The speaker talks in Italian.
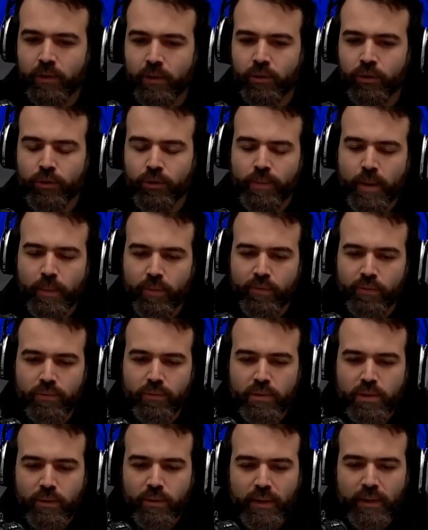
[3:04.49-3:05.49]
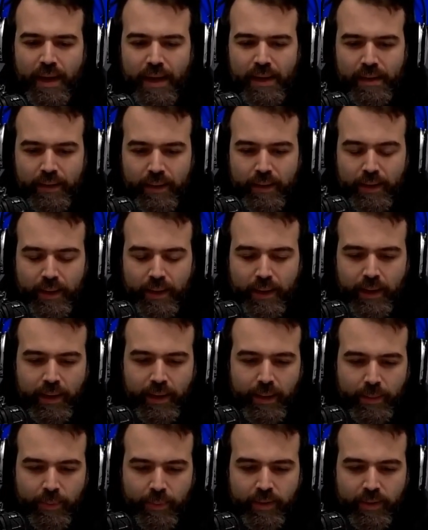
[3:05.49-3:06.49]
noi dobbiamo funzionare
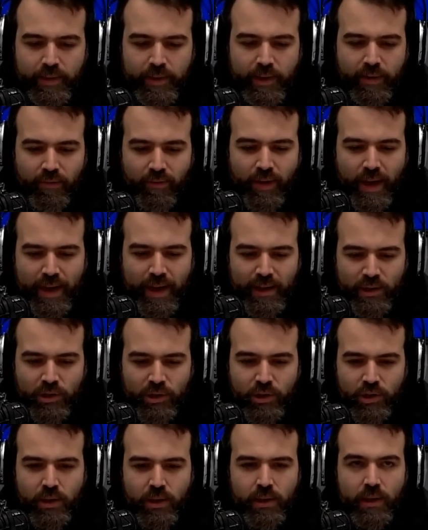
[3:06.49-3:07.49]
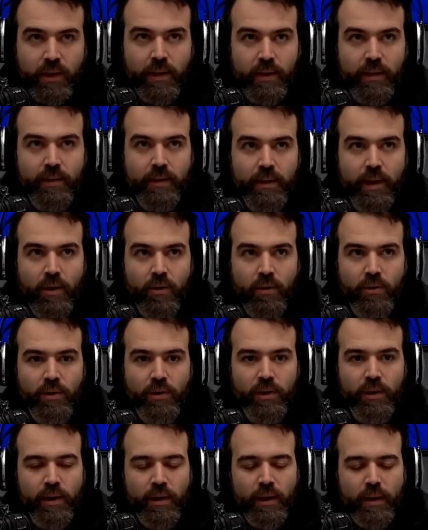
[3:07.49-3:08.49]
e preservarci da
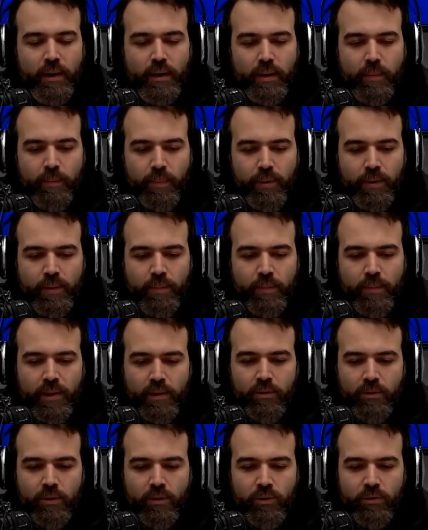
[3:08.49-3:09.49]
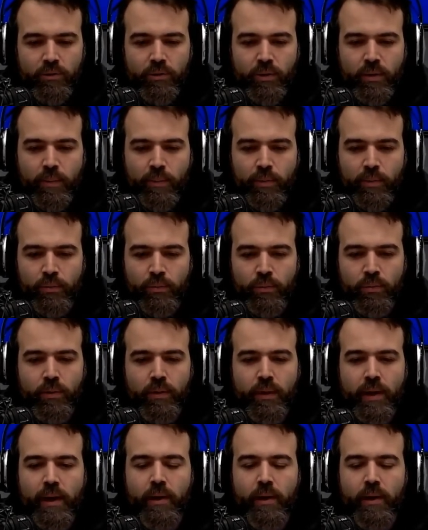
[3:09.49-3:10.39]
ogni impedimento e continuare a produrre.